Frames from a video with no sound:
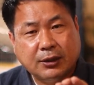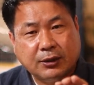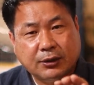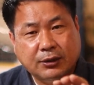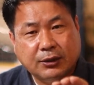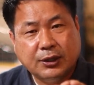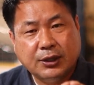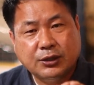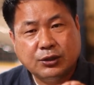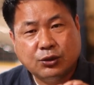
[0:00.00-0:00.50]

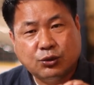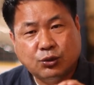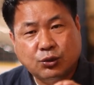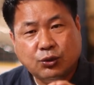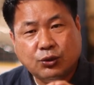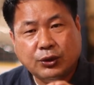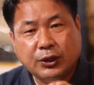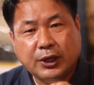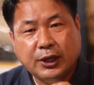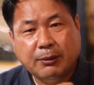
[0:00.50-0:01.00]
그렇게 해서
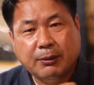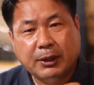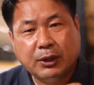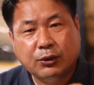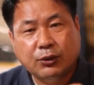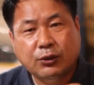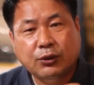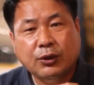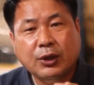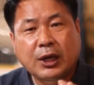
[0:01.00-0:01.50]
들어온 게
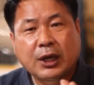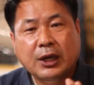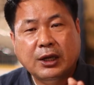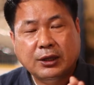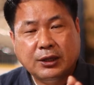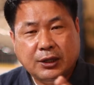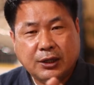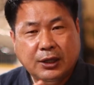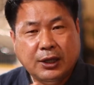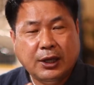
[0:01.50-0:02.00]
바로
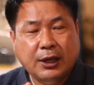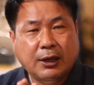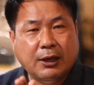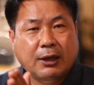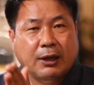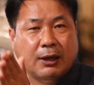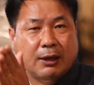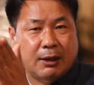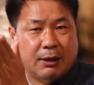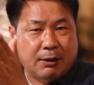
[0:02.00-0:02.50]
뒤에
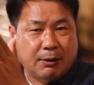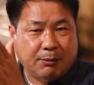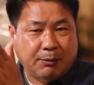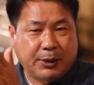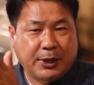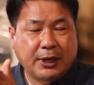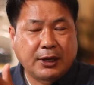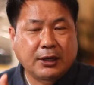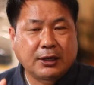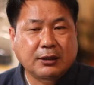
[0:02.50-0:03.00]

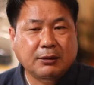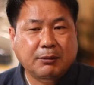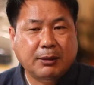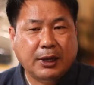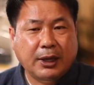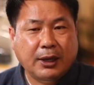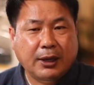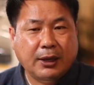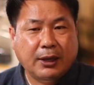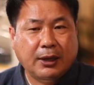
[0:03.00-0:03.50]

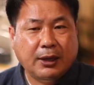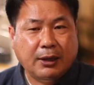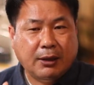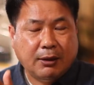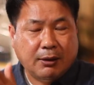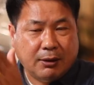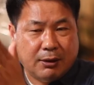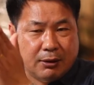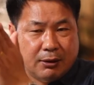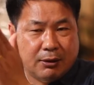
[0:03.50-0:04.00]
필름에
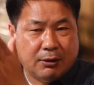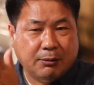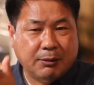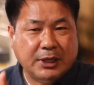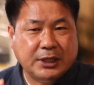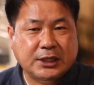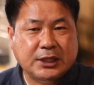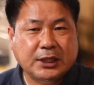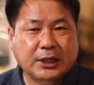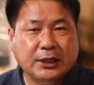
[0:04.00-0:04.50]
어,
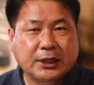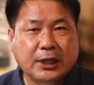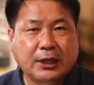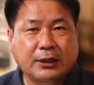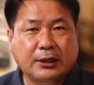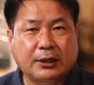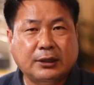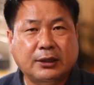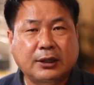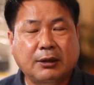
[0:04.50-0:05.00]
맺히게
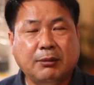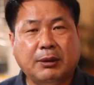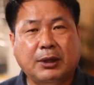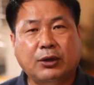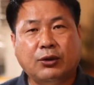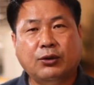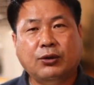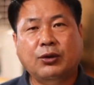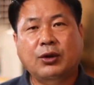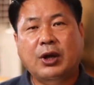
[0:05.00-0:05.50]
되는데 그게
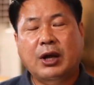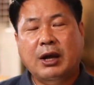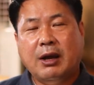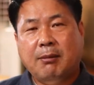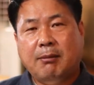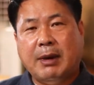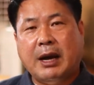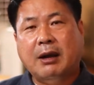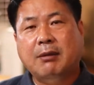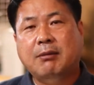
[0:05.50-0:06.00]
바로
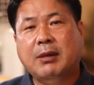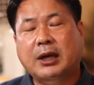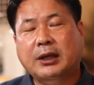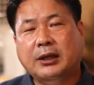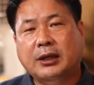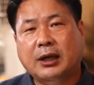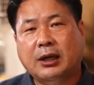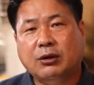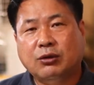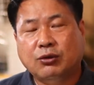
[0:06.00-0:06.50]

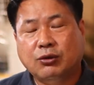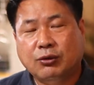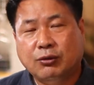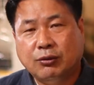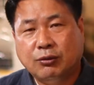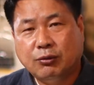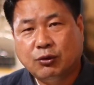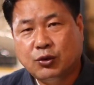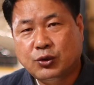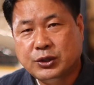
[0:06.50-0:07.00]
망막이라는
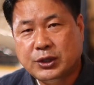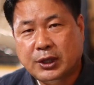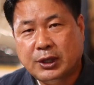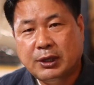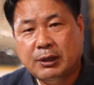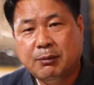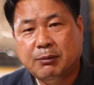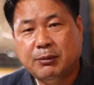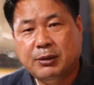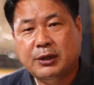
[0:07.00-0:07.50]

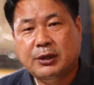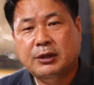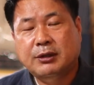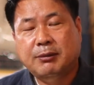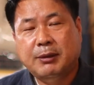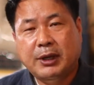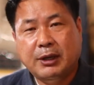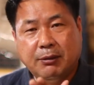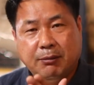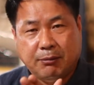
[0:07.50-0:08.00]
곳에
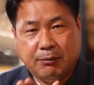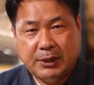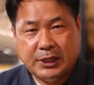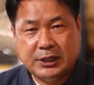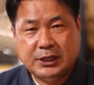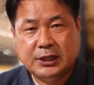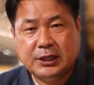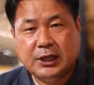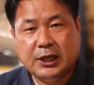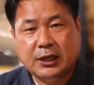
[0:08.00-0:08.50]
필름에
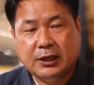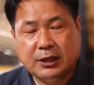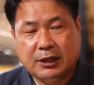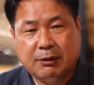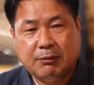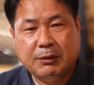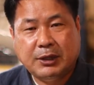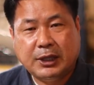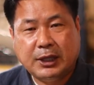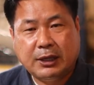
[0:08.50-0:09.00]
맺히게
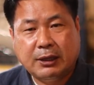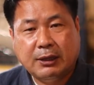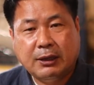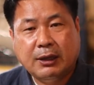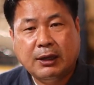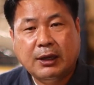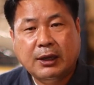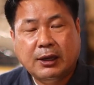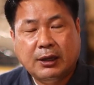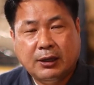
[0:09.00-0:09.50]
됩니다.
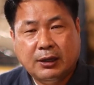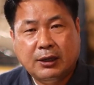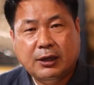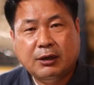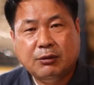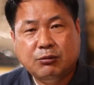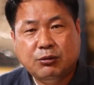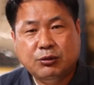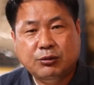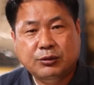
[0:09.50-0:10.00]

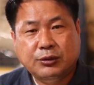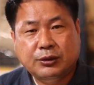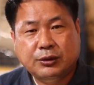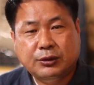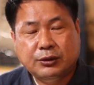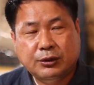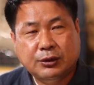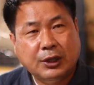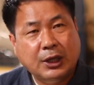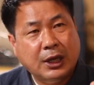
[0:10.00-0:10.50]
이러한
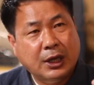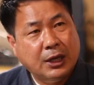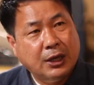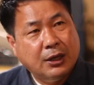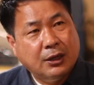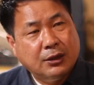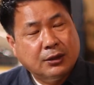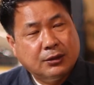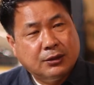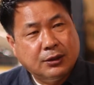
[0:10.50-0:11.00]
부분들은
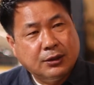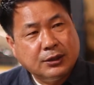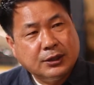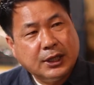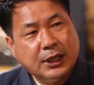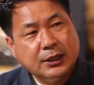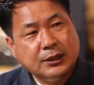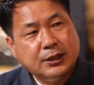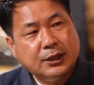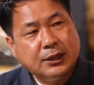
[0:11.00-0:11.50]

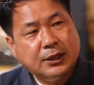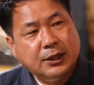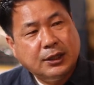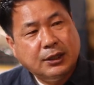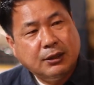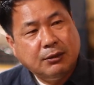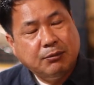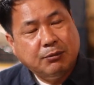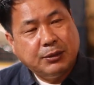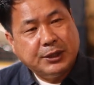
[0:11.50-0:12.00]

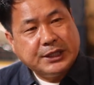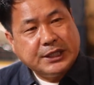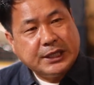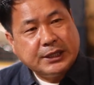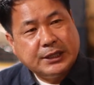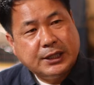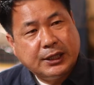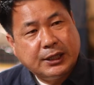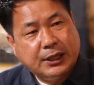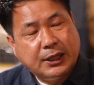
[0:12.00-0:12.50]
정상적인
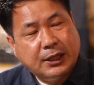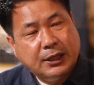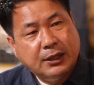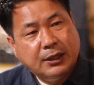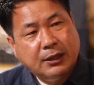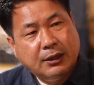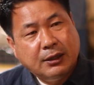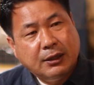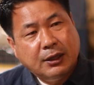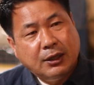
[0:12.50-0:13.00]

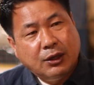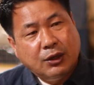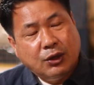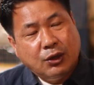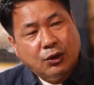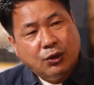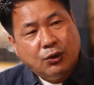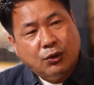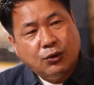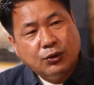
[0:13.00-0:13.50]
피사체가
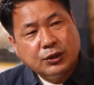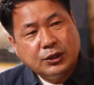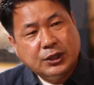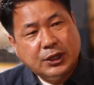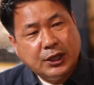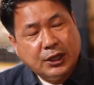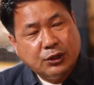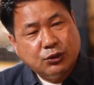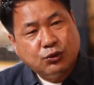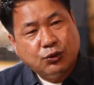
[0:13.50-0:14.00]

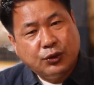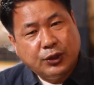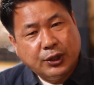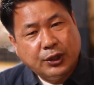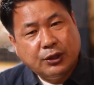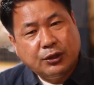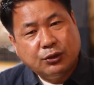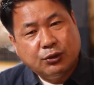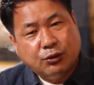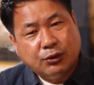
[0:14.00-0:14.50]
홍채
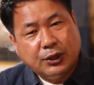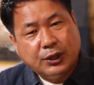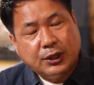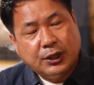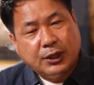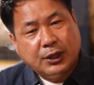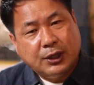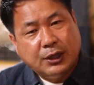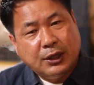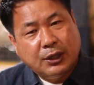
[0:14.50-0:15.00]
조리개를 통해